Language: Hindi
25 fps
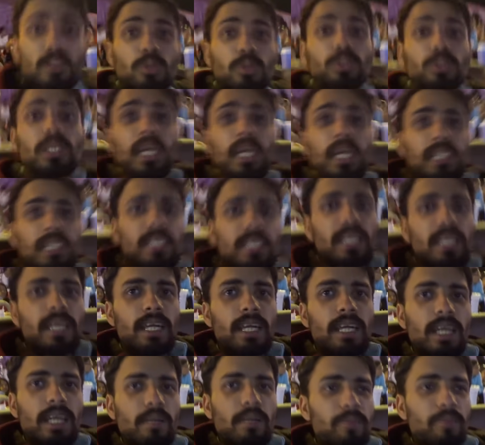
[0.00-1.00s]
खुद ही आता रहेगा
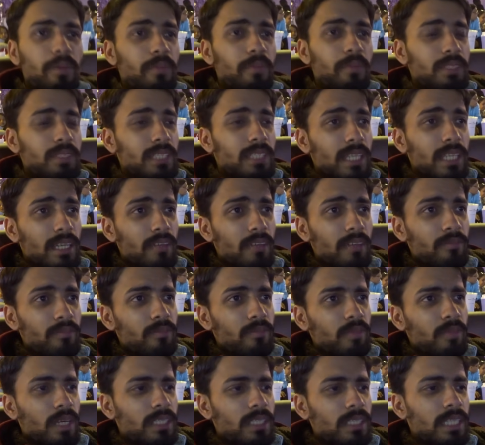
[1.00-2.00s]
यहाँ पे हमने सारा
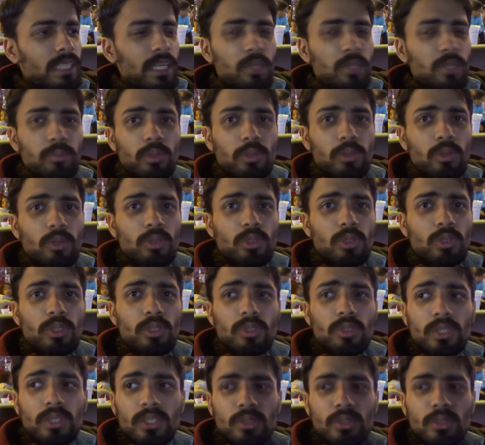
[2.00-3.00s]
हज़ार रुपये और दे
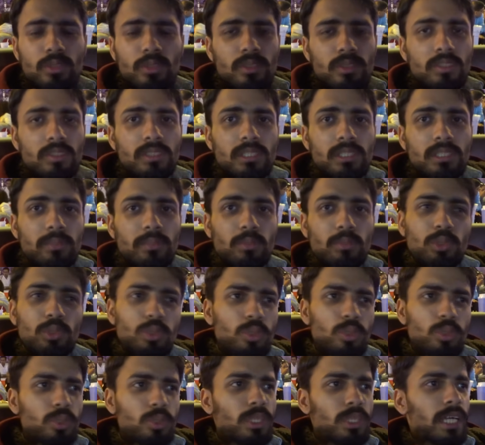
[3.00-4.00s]
दोगे तो सब कुछ
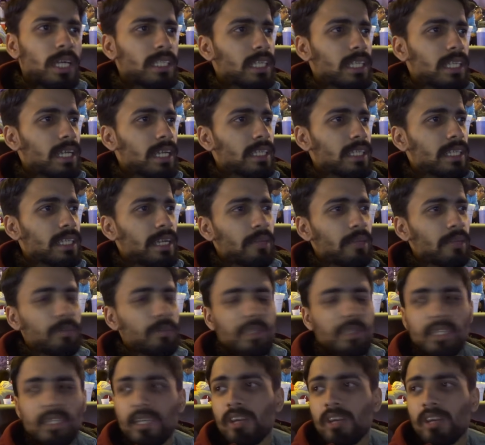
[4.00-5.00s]
खुद ही आता रहता है यहाँ पे
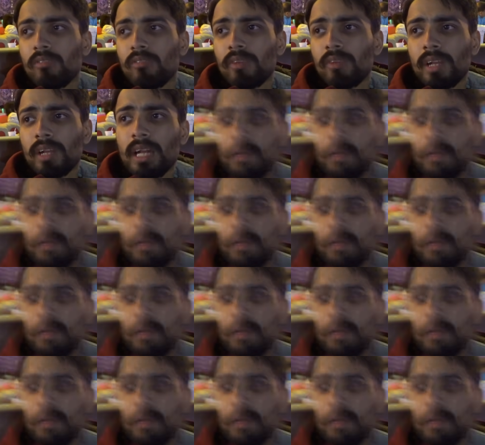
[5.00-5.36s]
वरना